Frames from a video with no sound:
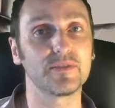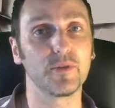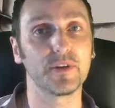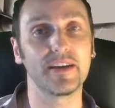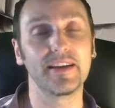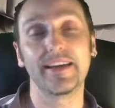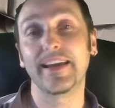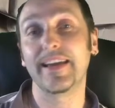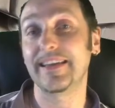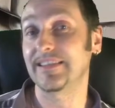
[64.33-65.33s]
wurde,
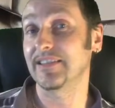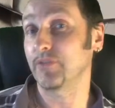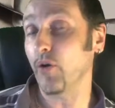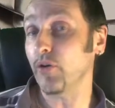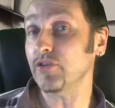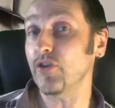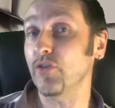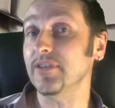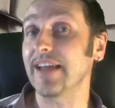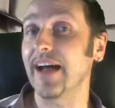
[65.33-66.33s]
ist es doch
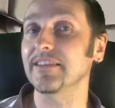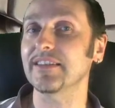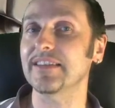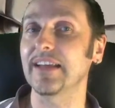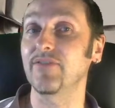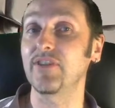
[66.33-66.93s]
schon sehr interessant,